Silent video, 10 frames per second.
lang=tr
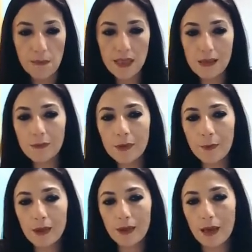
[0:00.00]

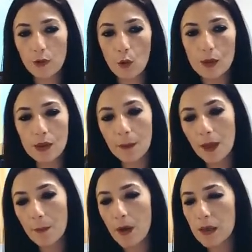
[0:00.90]
betimlemelere, e,
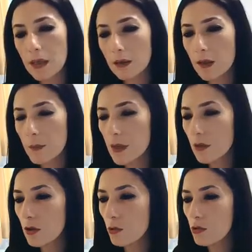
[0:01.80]
gözlemden
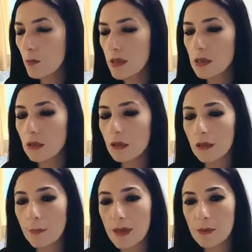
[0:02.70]
bahsettiğimiz için o zaman
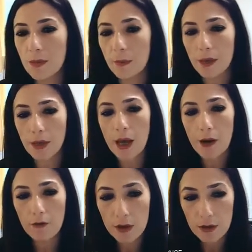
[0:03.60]
sıklıkla betimlemelere
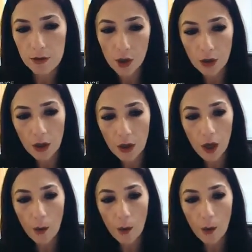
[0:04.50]
yer verilecek.